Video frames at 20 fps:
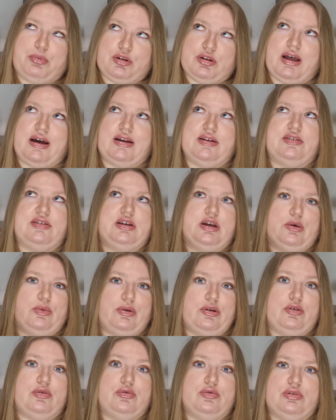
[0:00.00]
può darsi che
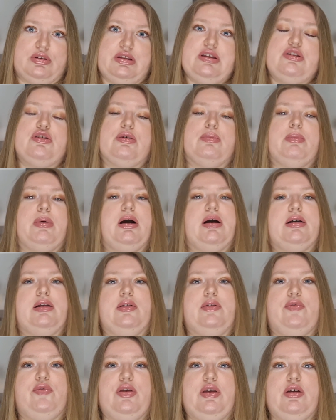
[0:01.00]
qualcuno dice ma
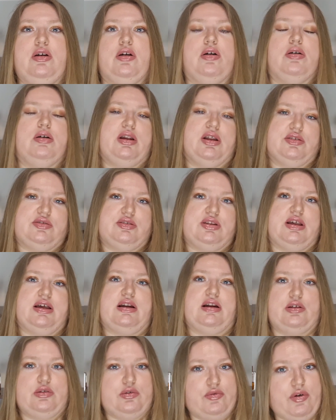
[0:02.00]
il fico la
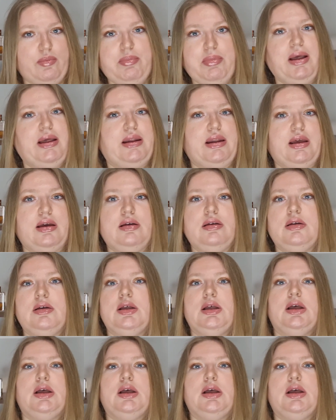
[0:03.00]
sera non va bene,